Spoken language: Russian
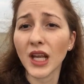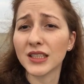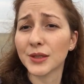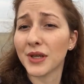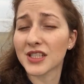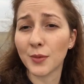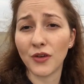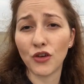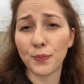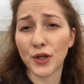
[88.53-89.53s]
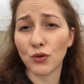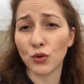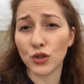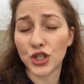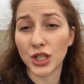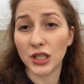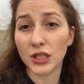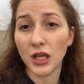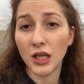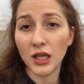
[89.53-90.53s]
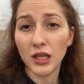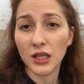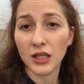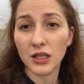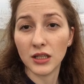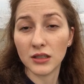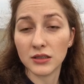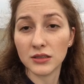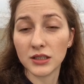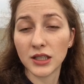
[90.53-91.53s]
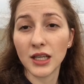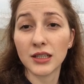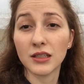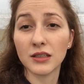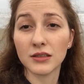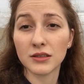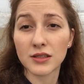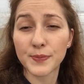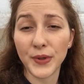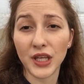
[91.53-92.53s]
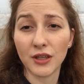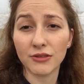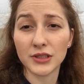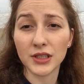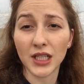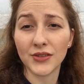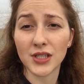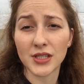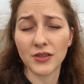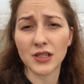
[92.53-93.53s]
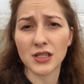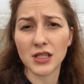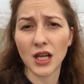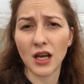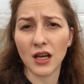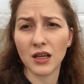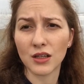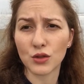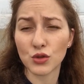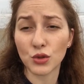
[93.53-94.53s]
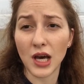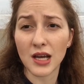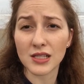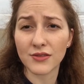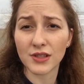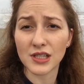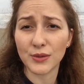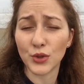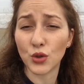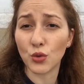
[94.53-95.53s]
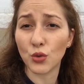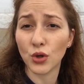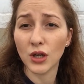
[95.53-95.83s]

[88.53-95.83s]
От тебя самого в первую очередь. И не надо спихивать ответственность на государство, семью,